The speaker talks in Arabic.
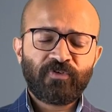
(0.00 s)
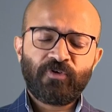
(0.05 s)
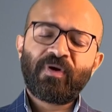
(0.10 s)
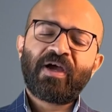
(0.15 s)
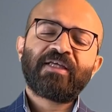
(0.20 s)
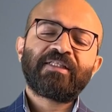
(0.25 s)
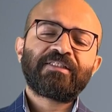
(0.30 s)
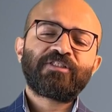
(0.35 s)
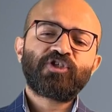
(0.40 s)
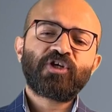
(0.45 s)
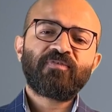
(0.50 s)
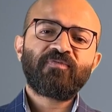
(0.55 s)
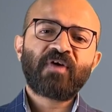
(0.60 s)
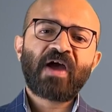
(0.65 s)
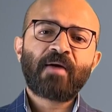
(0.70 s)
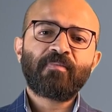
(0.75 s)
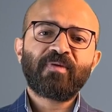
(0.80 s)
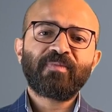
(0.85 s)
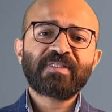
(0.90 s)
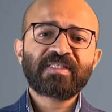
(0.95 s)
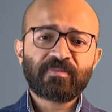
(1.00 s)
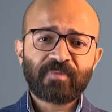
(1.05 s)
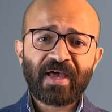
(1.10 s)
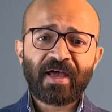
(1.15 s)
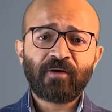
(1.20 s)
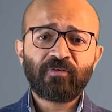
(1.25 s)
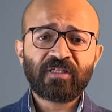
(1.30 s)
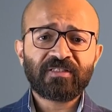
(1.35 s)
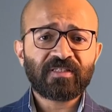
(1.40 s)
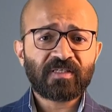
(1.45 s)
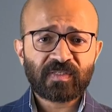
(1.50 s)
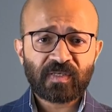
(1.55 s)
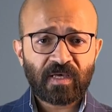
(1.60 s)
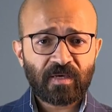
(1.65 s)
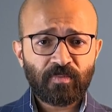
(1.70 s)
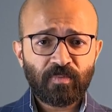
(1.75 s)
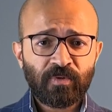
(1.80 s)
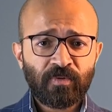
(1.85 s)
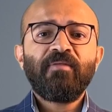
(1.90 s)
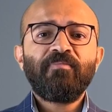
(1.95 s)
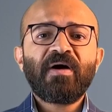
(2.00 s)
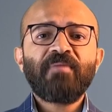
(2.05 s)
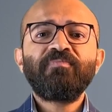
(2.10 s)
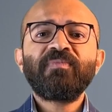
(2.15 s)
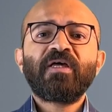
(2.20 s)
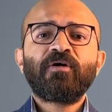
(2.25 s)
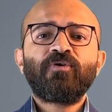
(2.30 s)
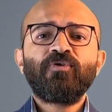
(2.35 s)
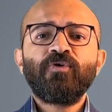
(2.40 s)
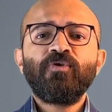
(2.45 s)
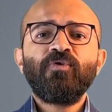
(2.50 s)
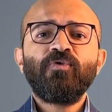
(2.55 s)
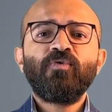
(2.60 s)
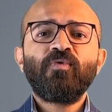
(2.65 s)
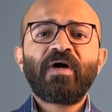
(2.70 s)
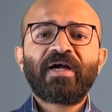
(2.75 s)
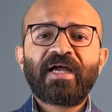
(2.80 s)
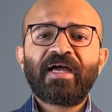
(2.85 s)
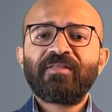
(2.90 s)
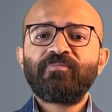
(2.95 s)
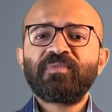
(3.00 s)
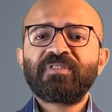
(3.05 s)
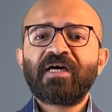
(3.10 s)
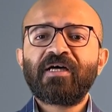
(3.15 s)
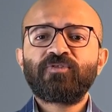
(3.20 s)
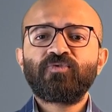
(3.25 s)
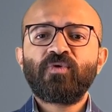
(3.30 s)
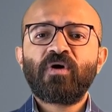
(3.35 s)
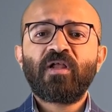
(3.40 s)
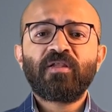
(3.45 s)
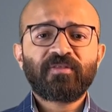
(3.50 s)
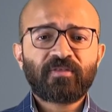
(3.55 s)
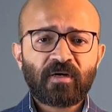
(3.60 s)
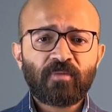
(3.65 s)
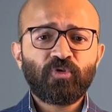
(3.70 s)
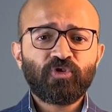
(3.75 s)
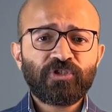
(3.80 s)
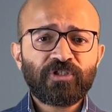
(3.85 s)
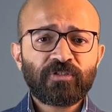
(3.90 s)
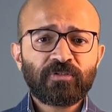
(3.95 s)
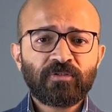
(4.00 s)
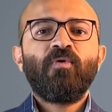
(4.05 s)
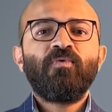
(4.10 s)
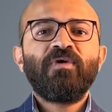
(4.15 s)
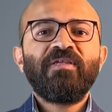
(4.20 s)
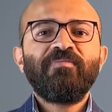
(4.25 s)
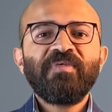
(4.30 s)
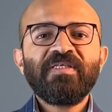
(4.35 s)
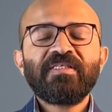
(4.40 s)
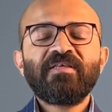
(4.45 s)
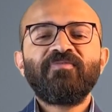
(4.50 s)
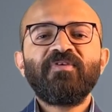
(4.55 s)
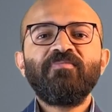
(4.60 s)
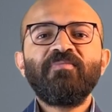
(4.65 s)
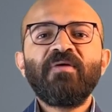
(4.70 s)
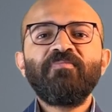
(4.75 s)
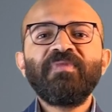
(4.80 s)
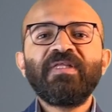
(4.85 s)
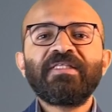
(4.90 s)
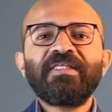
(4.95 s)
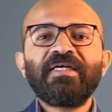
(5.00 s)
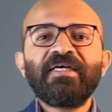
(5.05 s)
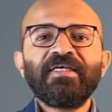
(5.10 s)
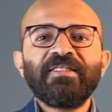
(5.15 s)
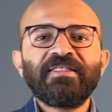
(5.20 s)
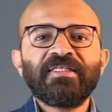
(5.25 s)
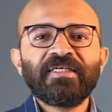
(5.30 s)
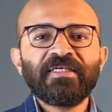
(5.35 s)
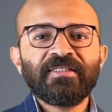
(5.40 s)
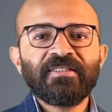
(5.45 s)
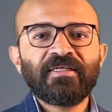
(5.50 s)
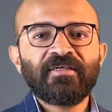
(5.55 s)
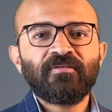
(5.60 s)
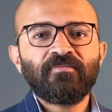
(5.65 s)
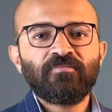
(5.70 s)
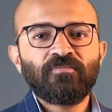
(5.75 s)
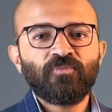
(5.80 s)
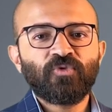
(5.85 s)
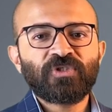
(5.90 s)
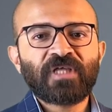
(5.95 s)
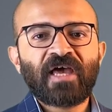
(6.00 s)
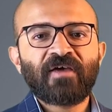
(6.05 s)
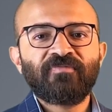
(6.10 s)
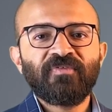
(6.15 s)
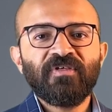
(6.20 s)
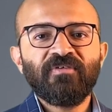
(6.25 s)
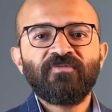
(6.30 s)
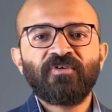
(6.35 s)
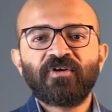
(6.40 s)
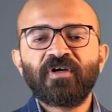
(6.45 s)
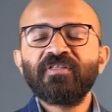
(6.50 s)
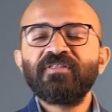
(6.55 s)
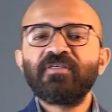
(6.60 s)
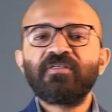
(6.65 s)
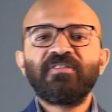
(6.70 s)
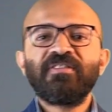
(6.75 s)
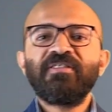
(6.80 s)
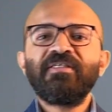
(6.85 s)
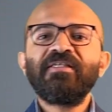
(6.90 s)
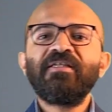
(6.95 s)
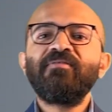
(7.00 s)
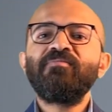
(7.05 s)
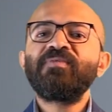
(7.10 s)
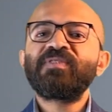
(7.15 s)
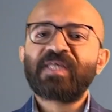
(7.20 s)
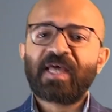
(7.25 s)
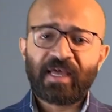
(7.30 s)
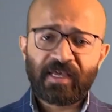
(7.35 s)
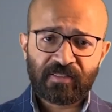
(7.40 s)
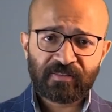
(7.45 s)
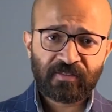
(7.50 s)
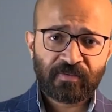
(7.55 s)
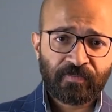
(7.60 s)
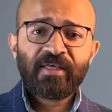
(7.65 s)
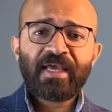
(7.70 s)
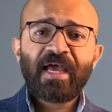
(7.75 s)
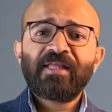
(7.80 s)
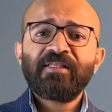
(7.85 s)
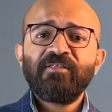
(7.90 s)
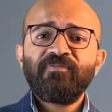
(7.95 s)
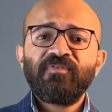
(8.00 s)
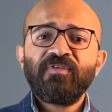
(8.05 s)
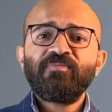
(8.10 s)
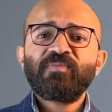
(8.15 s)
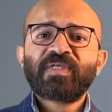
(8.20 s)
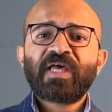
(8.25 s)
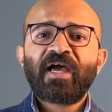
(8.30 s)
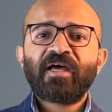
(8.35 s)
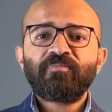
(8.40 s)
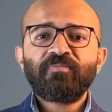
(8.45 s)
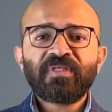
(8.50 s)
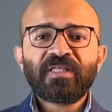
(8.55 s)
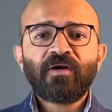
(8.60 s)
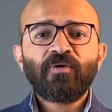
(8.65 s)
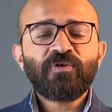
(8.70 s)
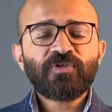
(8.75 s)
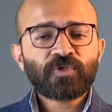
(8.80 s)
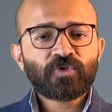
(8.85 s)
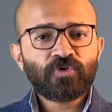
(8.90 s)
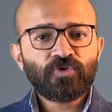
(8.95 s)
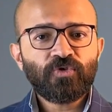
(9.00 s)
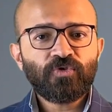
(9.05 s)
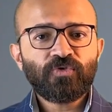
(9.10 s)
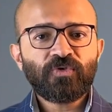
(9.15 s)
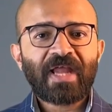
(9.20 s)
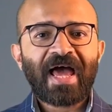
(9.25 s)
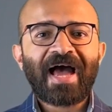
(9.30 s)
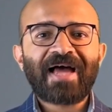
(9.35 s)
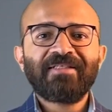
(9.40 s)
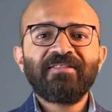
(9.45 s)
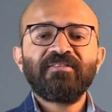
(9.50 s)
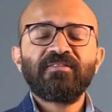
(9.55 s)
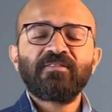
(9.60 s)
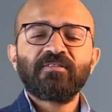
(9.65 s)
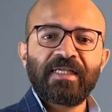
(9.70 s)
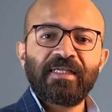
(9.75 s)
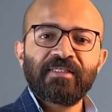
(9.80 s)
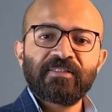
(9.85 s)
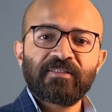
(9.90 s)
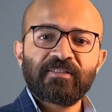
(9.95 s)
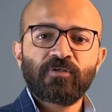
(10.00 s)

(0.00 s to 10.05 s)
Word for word: وفي وحدات شايفه حمامات سباحه ولاند سكيب المبنى كله واجهات بتاعته الترا مودرن والميزه في المبنى ده ان احنا متاح فيه فرايتي كتير للمساحات يعني في مساحات من اول استوديو لحد ثلاث